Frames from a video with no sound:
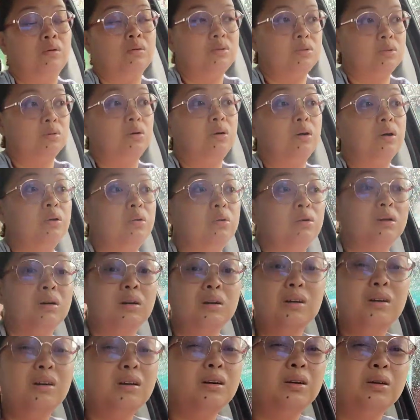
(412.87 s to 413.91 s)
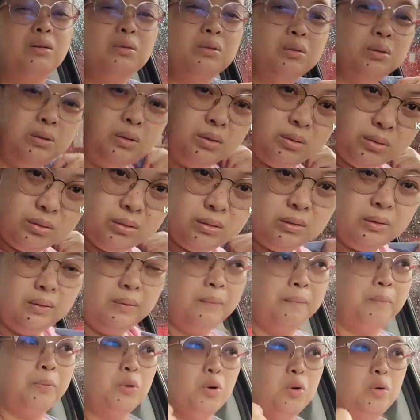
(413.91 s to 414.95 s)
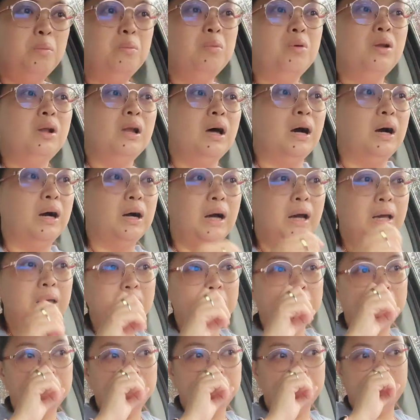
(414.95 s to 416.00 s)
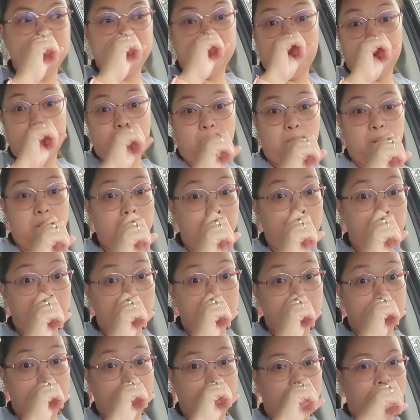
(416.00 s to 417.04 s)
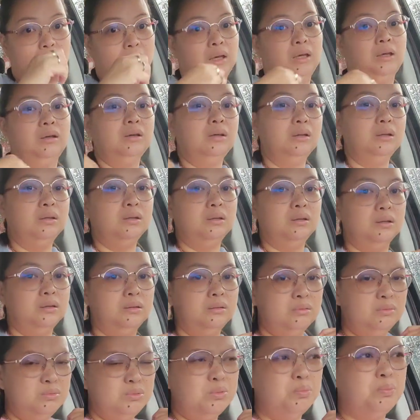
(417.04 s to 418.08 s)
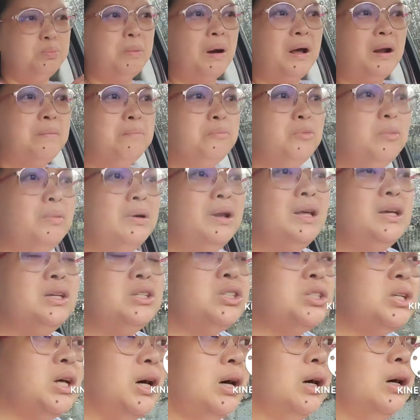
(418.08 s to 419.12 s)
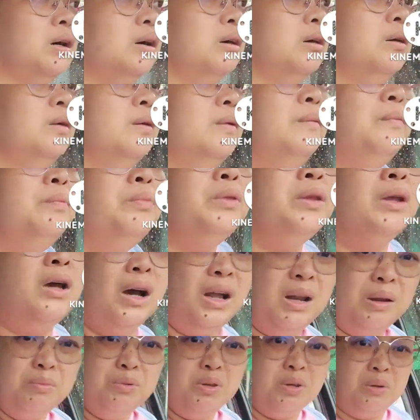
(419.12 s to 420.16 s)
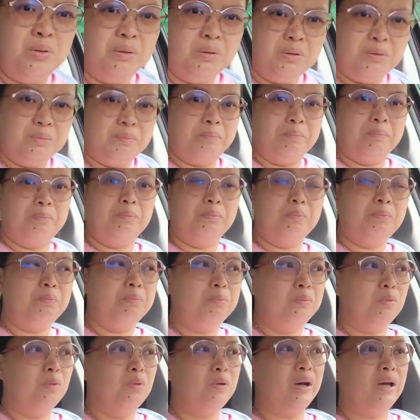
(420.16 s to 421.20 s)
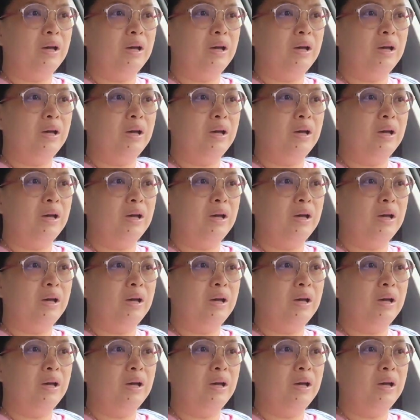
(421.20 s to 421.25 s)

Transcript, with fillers: so ayun hanggang ngayon upo lang ay may sipon konti ganyan parang bumalik siya alam niyo kung